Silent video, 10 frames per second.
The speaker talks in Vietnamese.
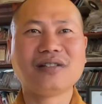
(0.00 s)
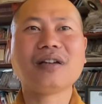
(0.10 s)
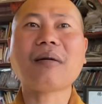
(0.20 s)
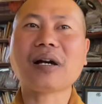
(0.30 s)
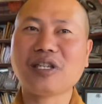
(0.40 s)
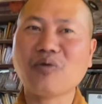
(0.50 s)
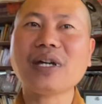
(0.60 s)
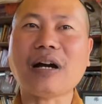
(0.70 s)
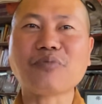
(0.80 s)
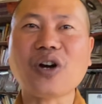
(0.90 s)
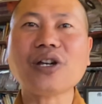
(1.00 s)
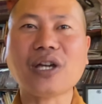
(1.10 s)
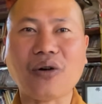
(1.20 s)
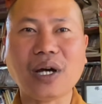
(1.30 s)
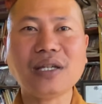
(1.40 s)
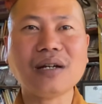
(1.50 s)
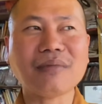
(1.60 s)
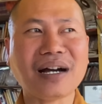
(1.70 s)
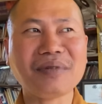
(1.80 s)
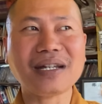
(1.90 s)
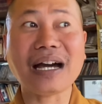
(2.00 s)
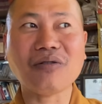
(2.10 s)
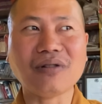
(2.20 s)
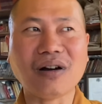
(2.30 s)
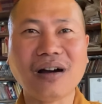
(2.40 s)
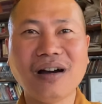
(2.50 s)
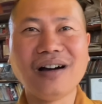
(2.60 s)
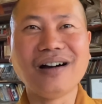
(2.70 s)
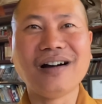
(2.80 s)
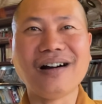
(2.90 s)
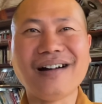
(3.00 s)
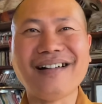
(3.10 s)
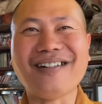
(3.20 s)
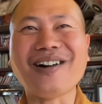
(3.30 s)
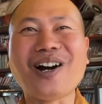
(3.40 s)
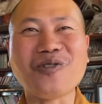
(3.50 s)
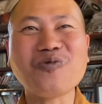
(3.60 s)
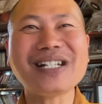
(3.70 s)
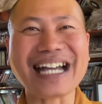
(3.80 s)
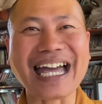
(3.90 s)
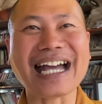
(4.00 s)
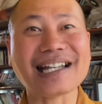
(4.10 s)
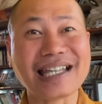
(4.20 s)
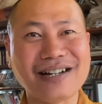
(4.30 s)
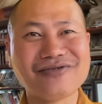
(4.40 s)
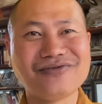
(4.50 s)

Nhưng mà nhiều khi học giỏi giỏi nhưng mà biết đâu họ quýnh càng sao.